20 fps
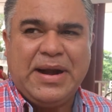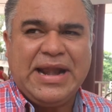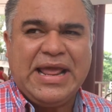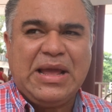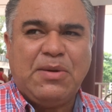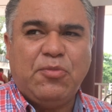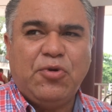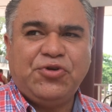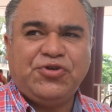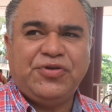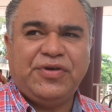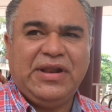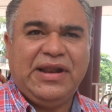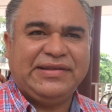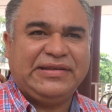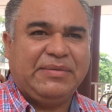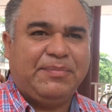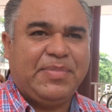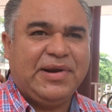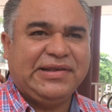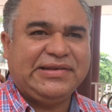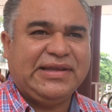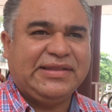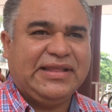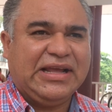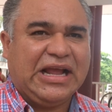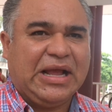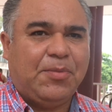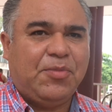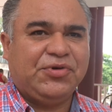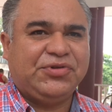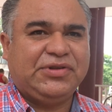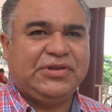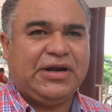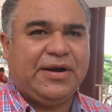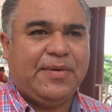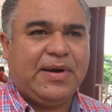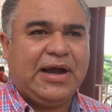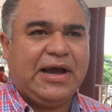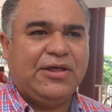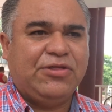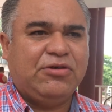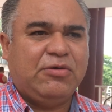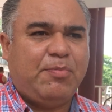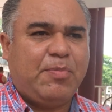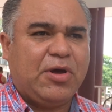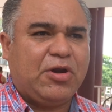Varía mucho de las empresas que tengamos trabajando,